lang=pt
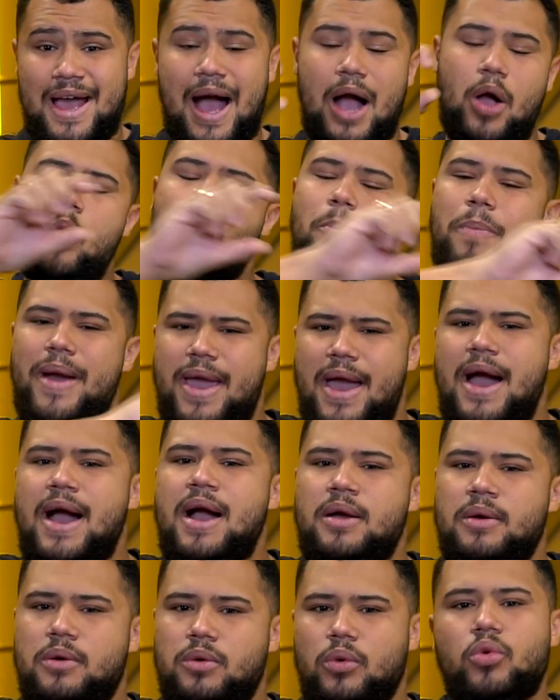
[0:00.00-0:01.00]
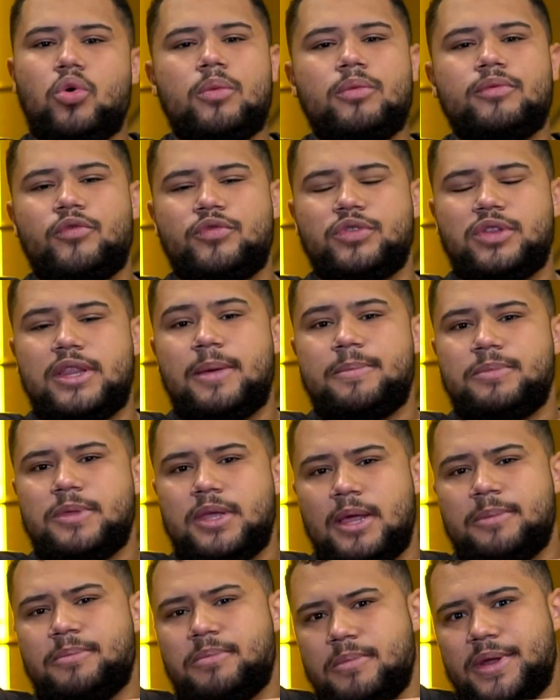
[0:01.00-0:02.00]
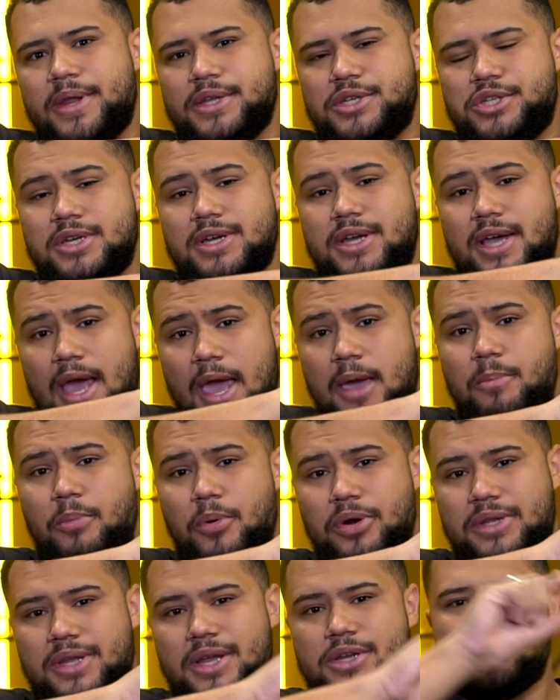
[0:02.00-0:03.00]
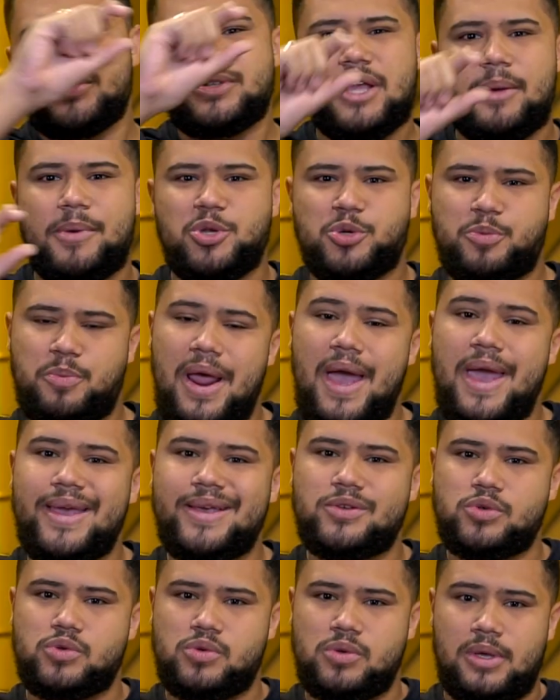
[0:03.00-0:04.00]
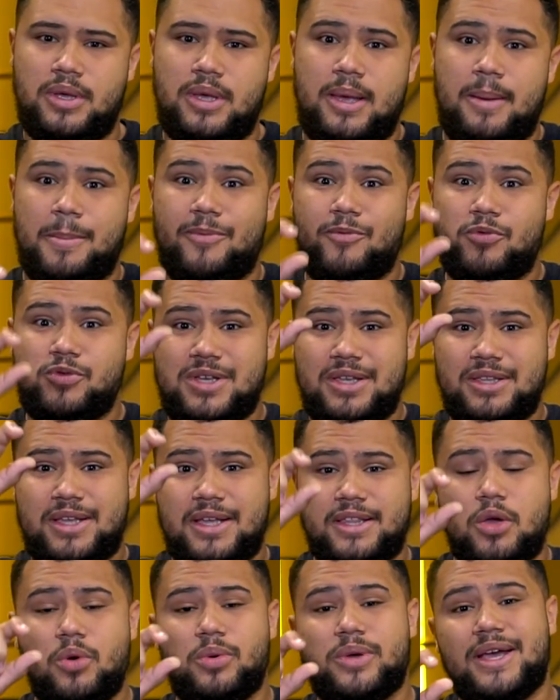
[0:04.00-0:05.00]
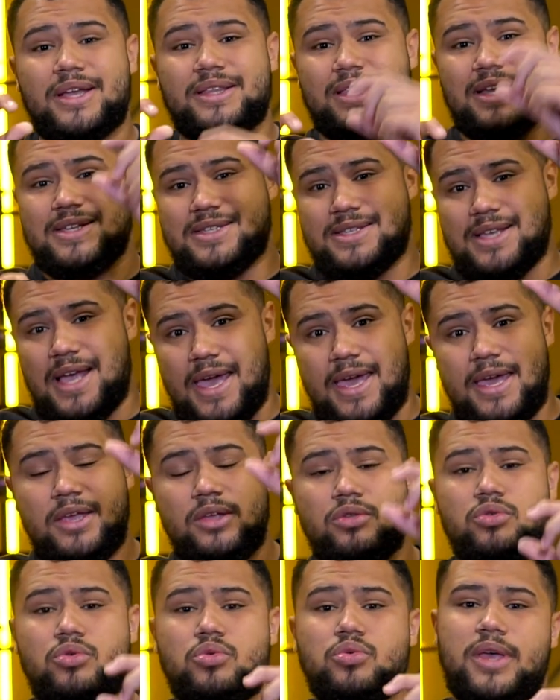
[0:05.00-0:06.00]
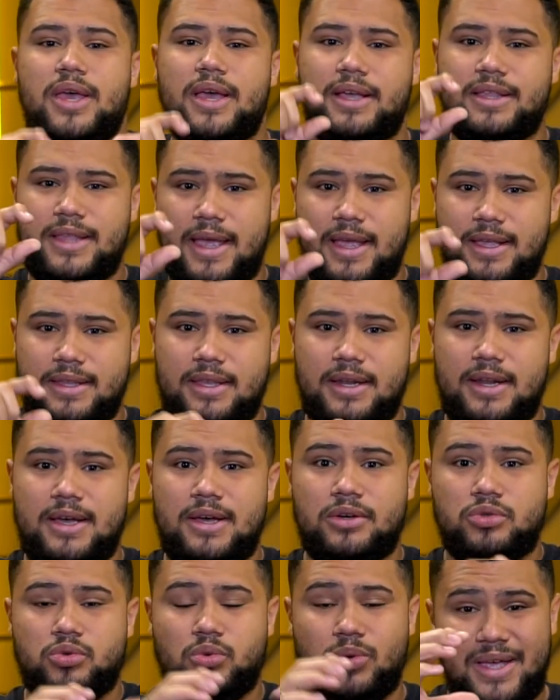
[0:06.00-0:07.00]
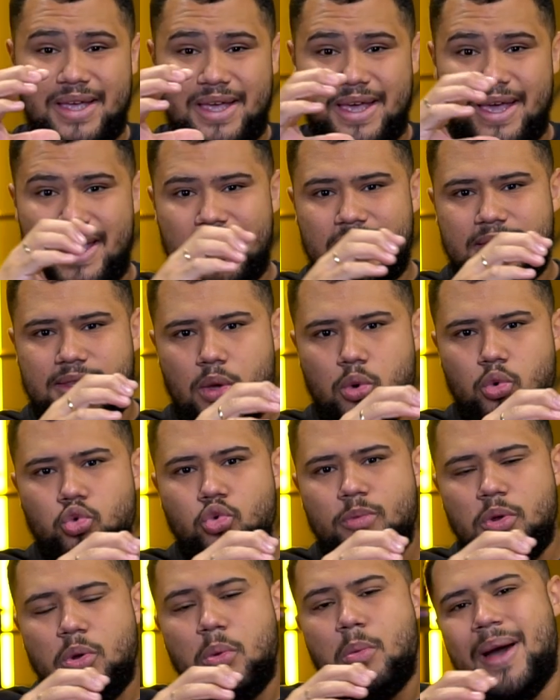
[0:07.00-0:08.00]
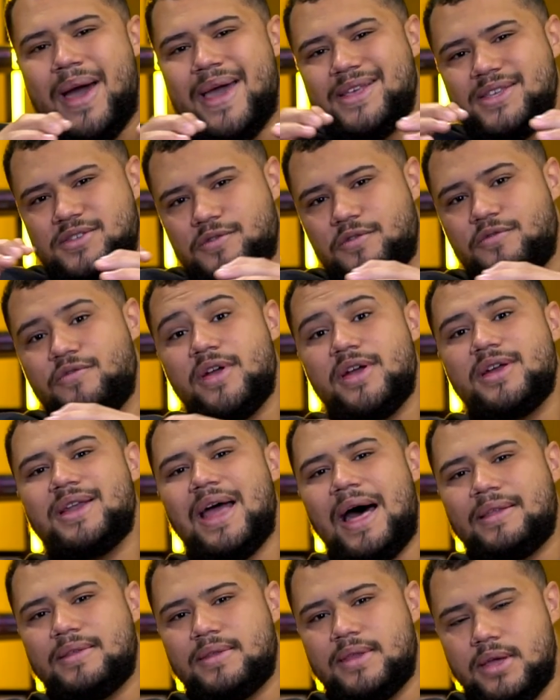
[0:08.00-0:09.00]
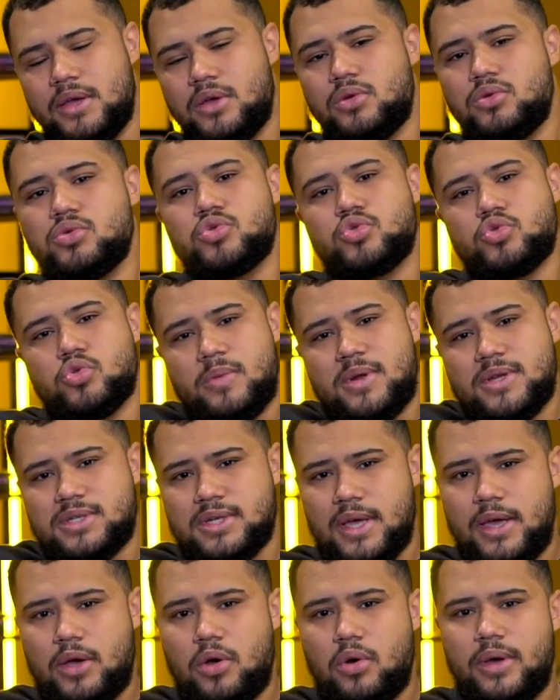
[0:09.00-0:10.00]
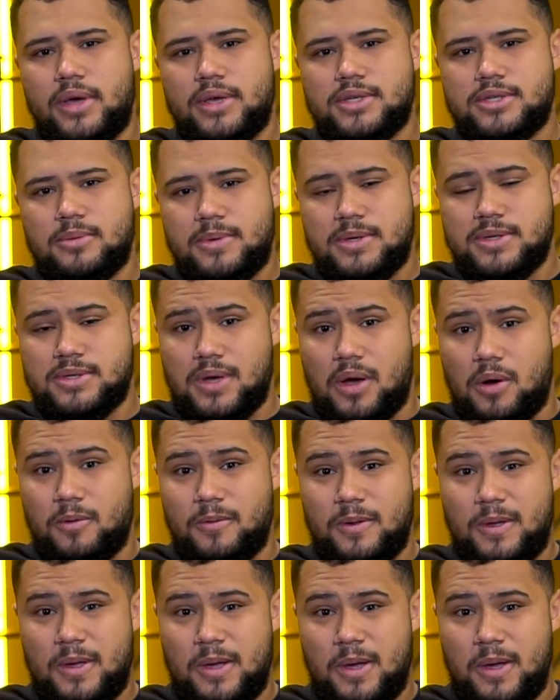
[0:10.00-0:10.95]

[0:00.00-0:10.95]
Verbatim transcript: Acompanhar, como eu dei na primeira dica, é importante justamente para isso, para você entender o que está saindo, o que está entrando e ter um número mais verdadeiro sobre essa recorrência mensal.